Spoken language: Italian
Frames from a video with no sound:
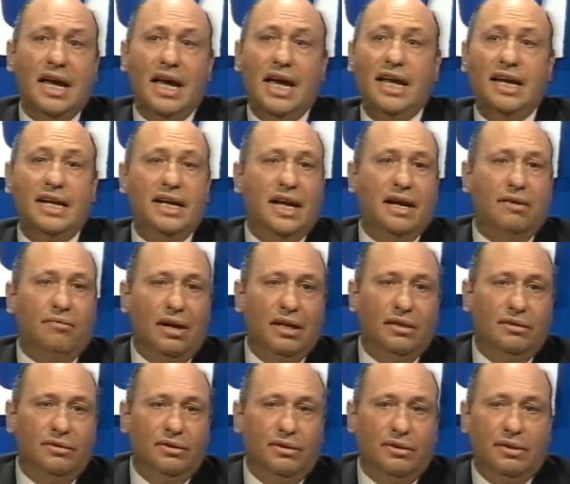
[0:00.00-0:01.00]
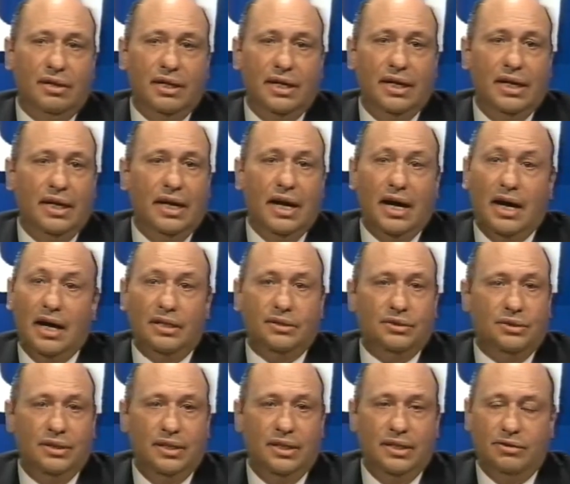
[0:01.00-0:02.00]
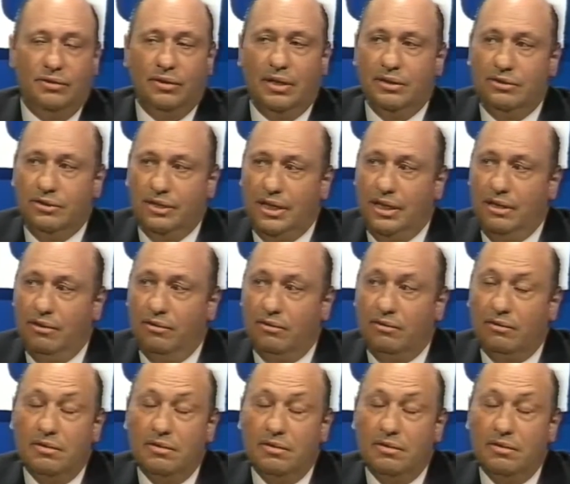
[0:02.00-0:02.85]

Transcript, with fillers: e né quando è asceso al cielo.